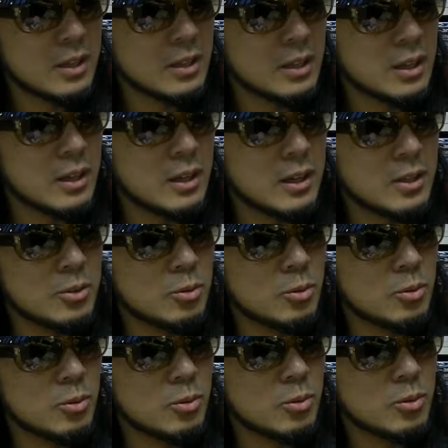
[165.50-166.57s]
あねあ
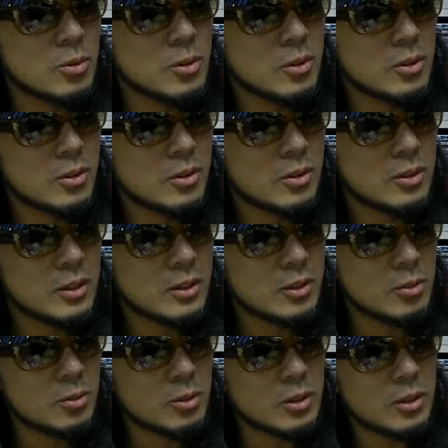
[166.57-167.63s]
のなん
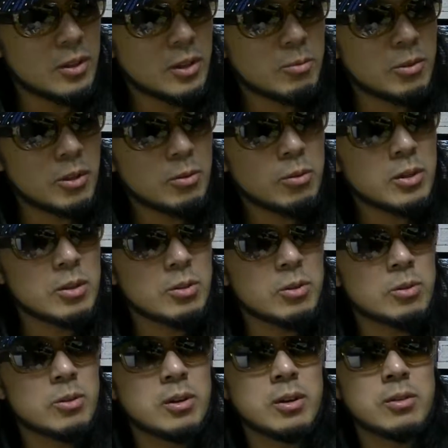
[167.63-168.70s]
だろう多分囲碁やる
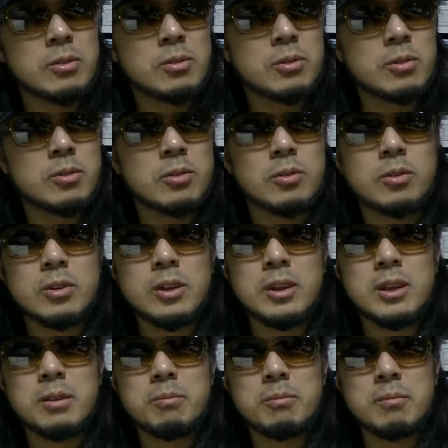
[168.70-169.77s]
人からするとすご
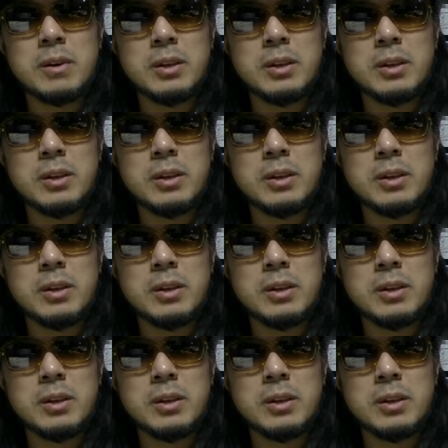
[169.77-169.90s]
い